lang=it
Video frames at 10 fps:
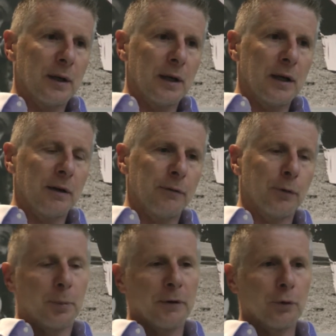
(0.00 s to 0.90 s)
la,
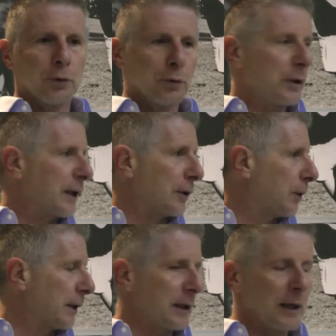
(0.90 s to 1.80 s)
per fortuna ho
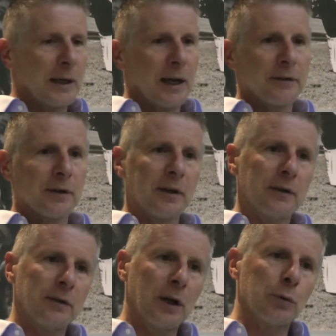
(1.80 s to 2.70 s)
detto anche ai ragazzi che,
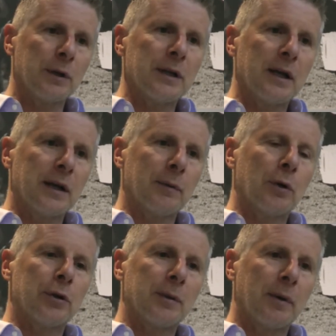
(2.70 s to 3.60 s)
che lunedì arriva
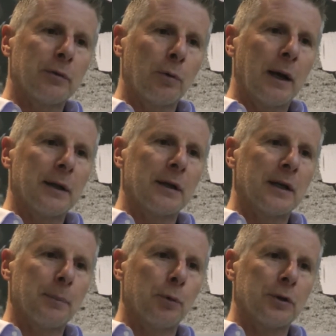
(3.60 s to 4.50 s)
un'ottima squadra
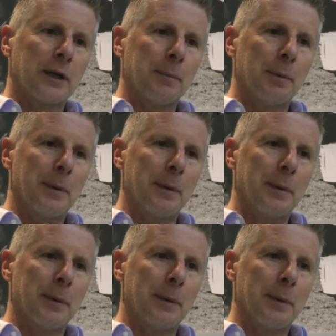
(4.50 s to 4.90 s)
che potrebbe